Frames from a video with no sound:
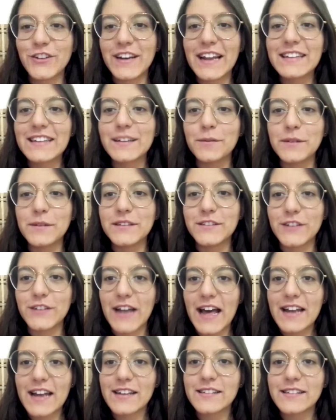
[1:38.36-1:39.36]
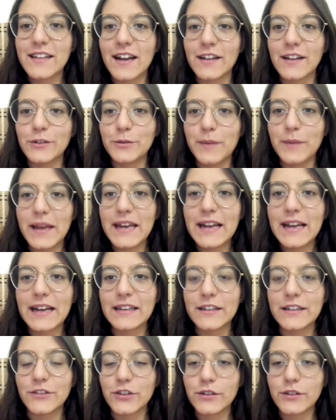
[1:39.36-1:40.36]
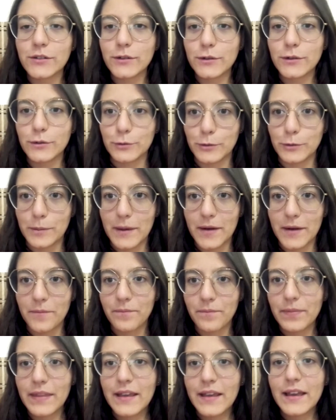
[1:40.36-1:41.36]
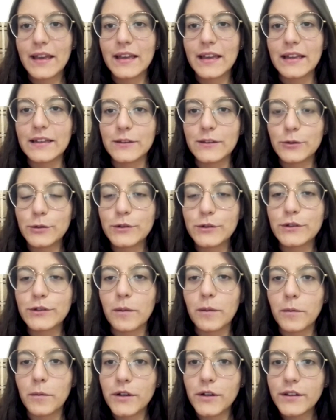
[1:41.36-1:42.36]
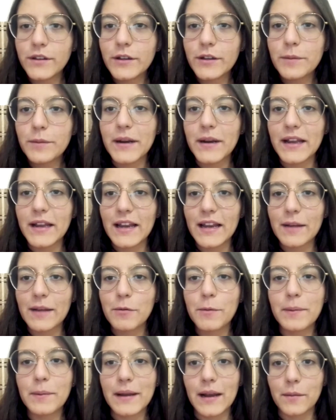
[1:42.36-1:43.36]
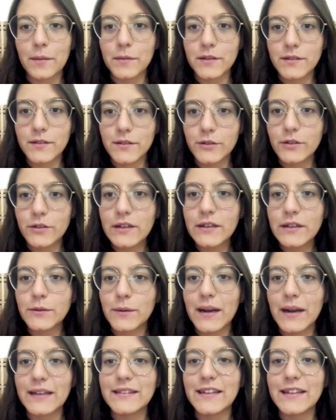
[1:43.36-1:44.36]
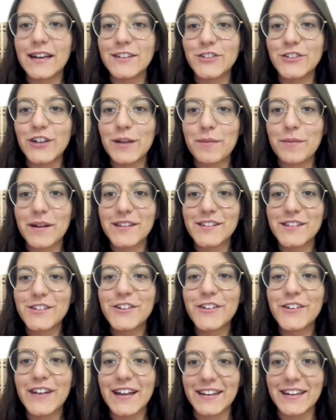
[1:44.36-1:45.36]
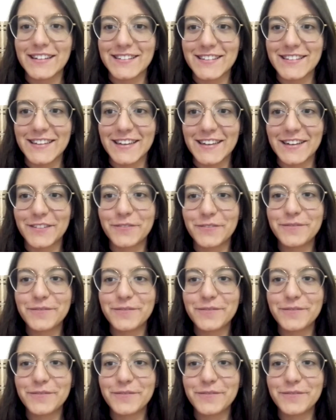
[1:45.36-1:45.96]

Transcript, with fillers: giornata missionaria sarà domenica 18 ottobre. In tutto il mondo pregheremo per la missione durante la celebrazione eucaristica.